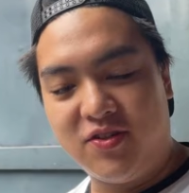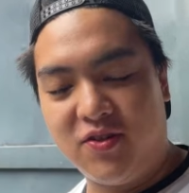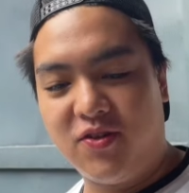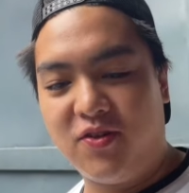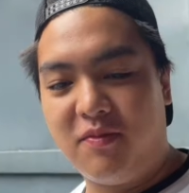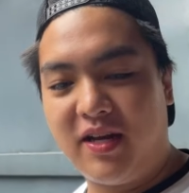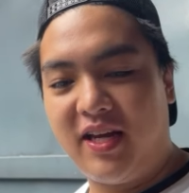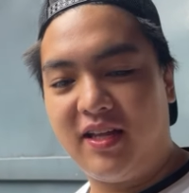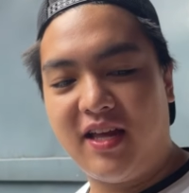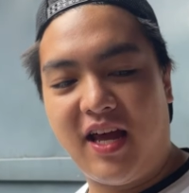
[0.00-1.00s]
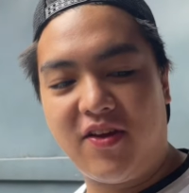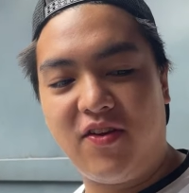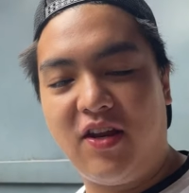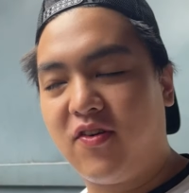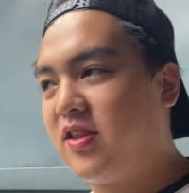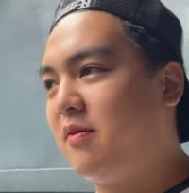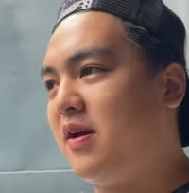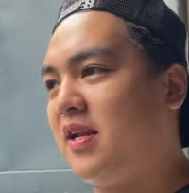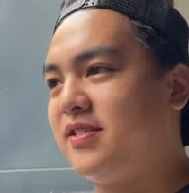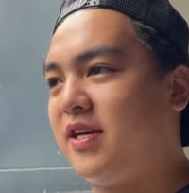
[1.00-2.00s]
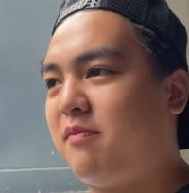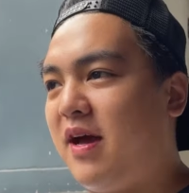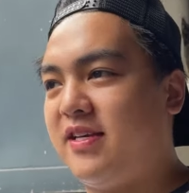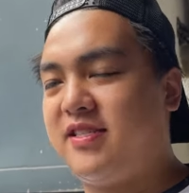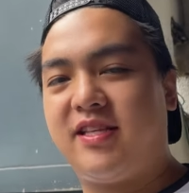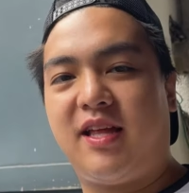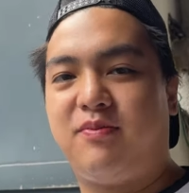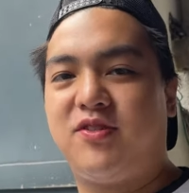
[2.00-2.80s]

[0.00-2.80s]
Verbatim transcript: So, kung makikita nyo, yung likod naman ng Sigma HC type